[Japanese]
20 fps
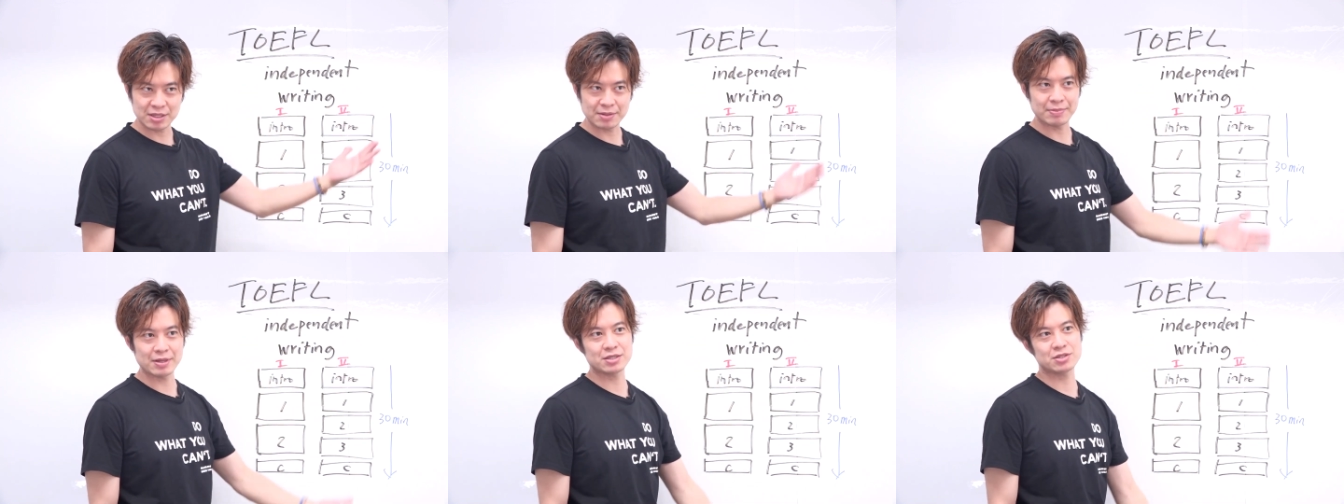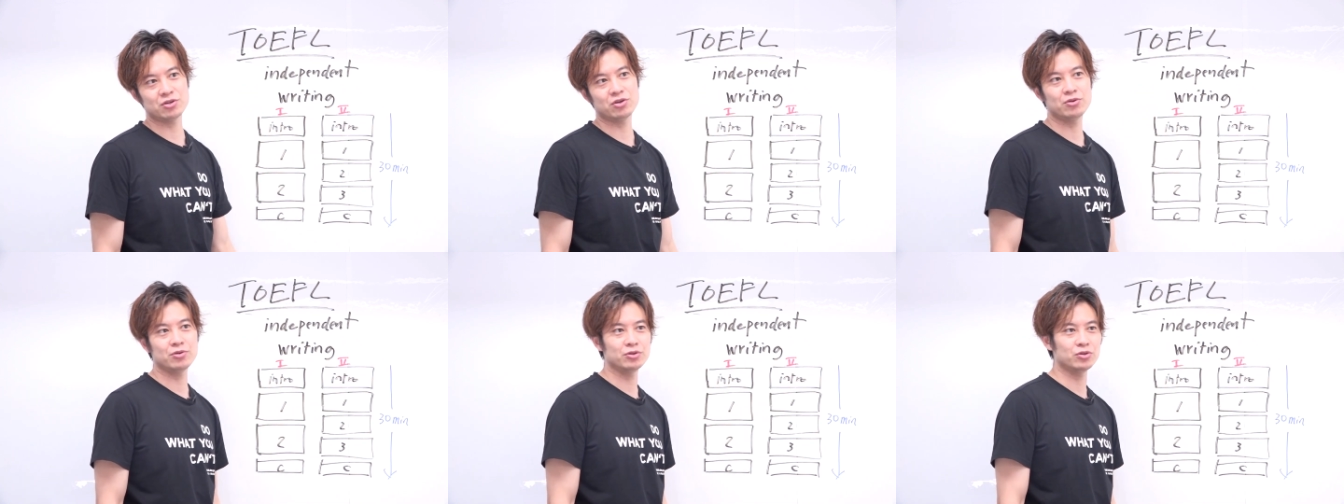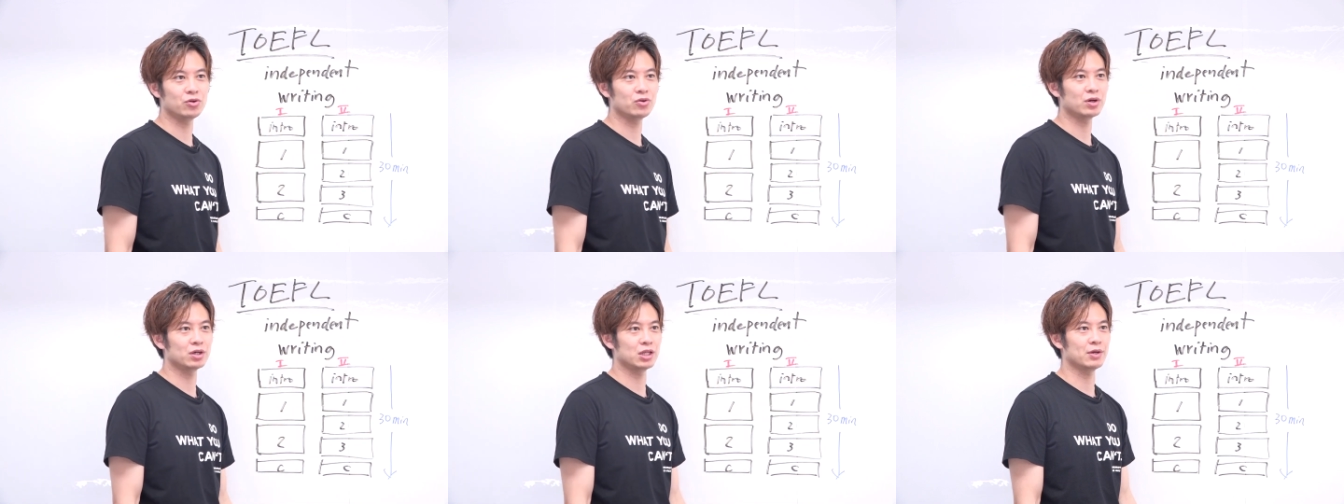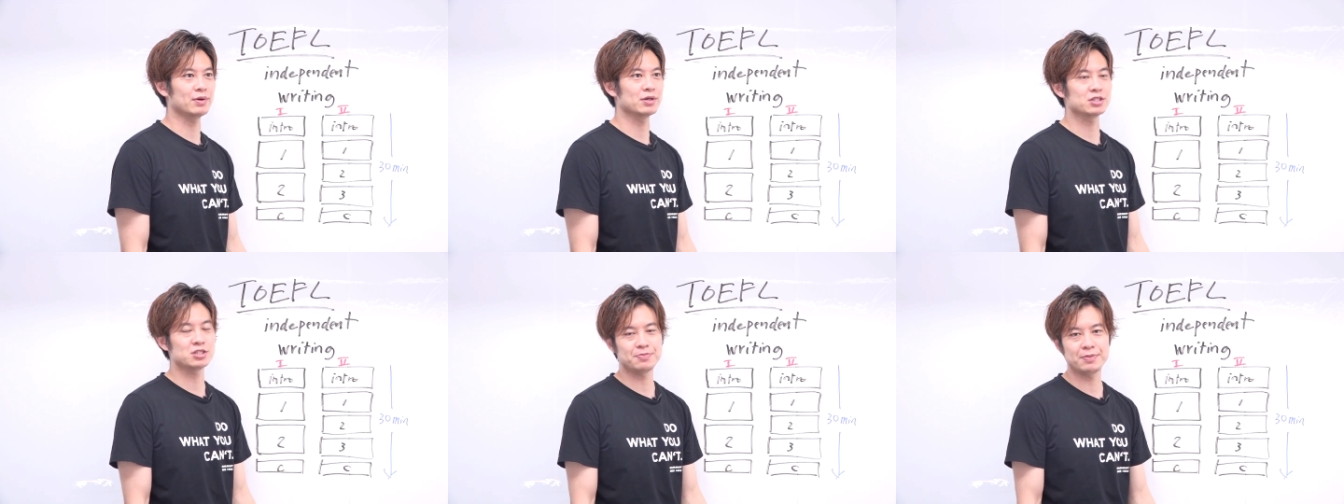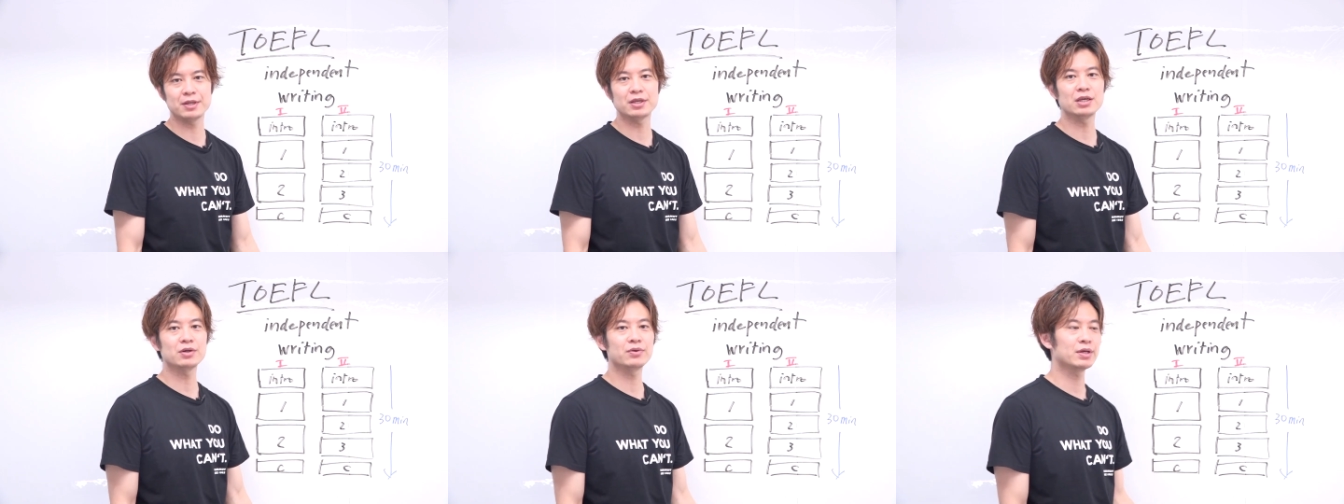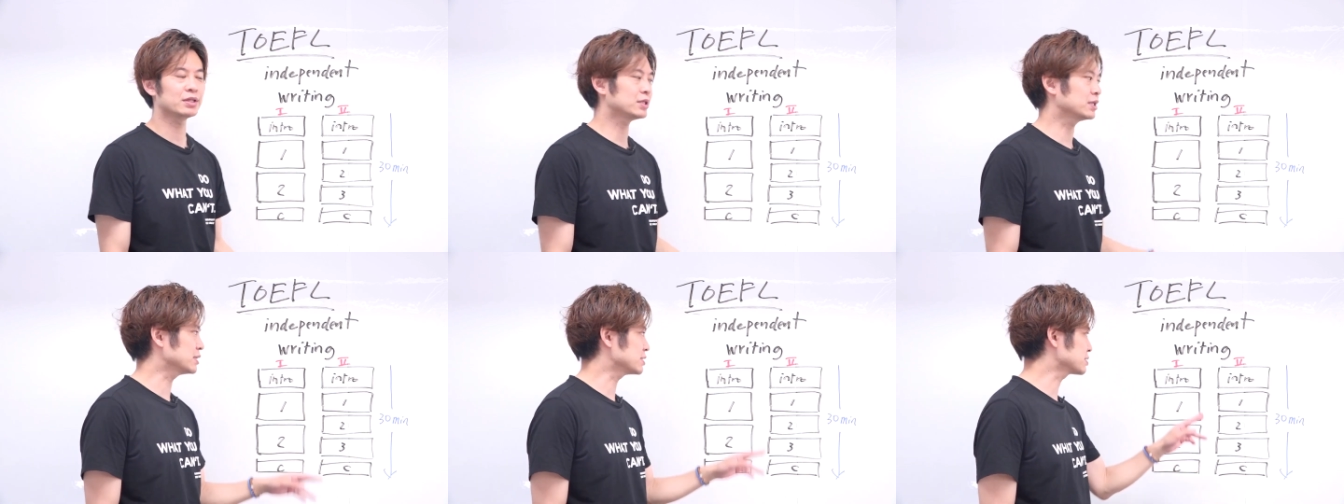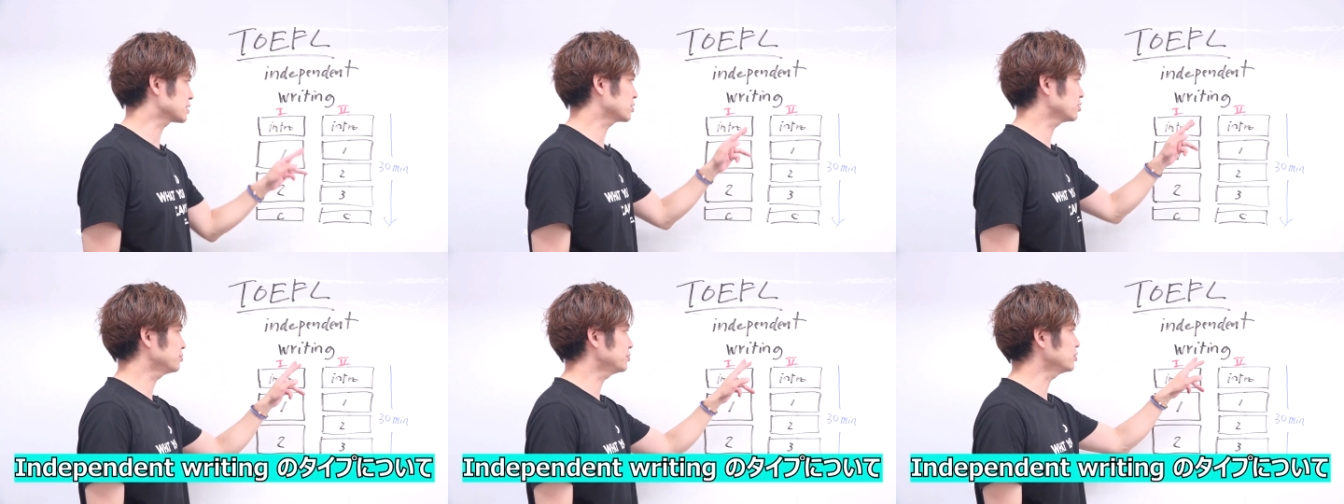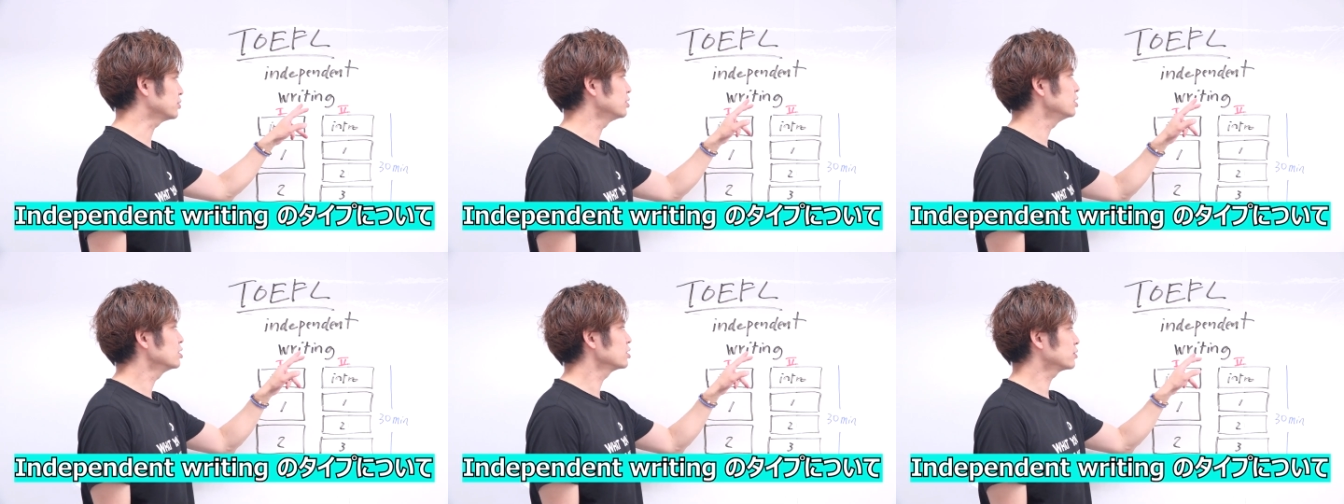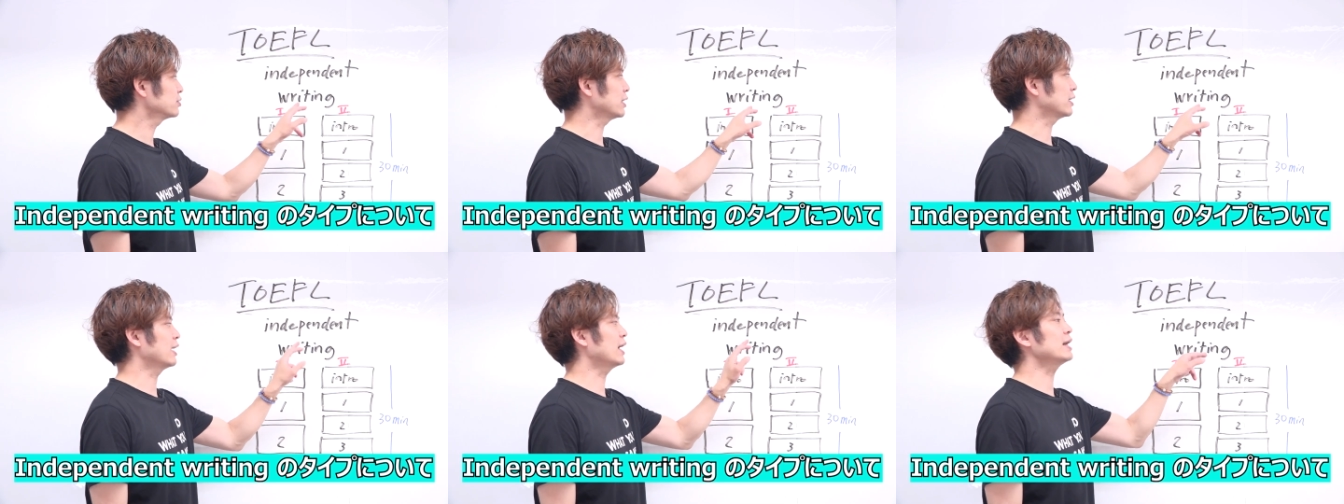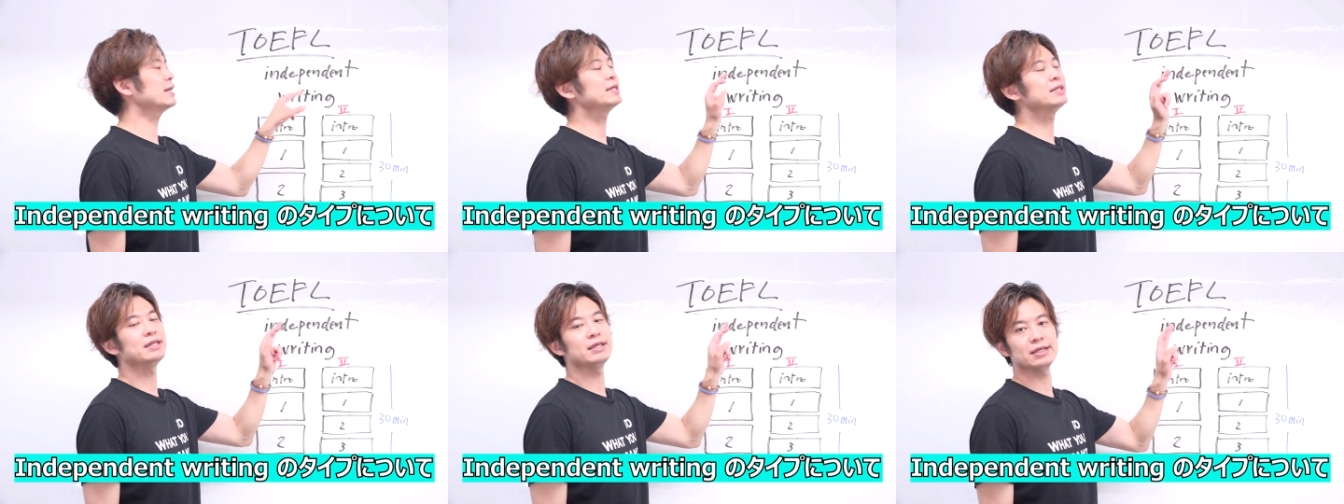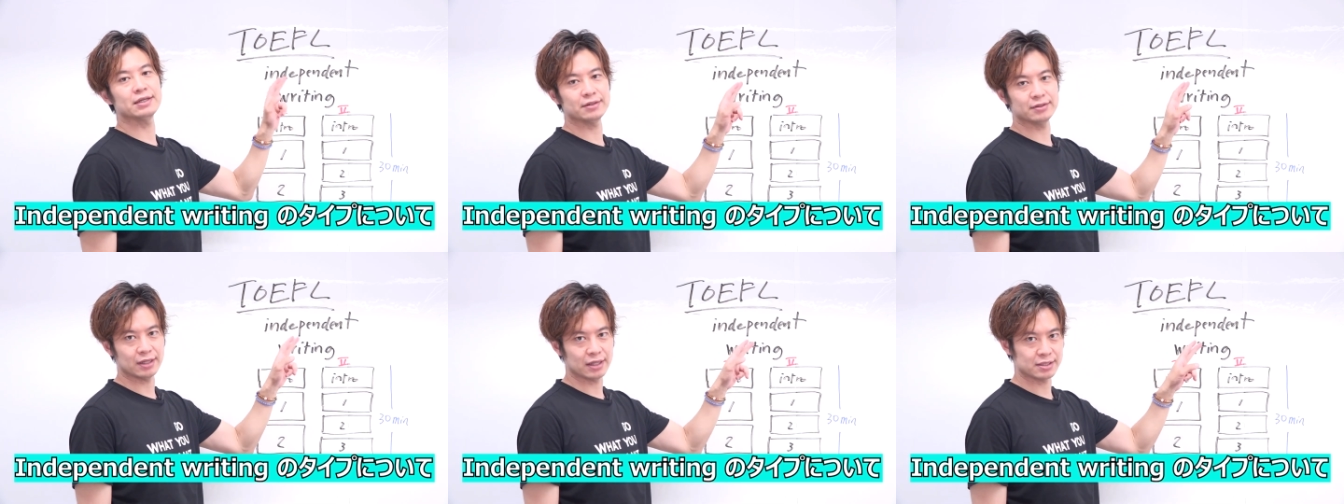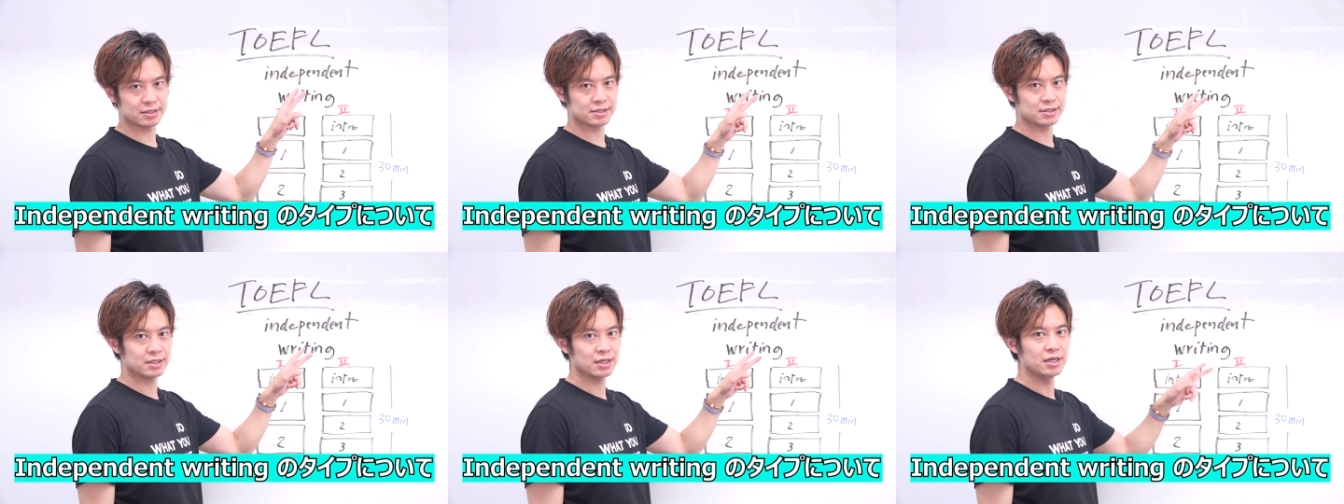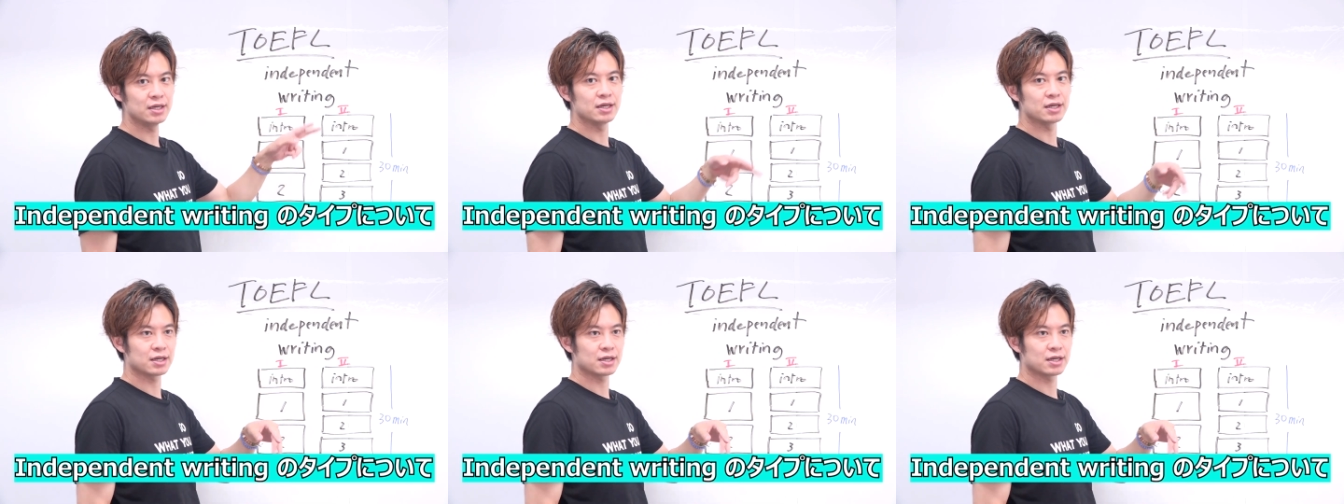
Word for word: 別の動画ではスピーキングをやったんですけども、こ度ライティングです。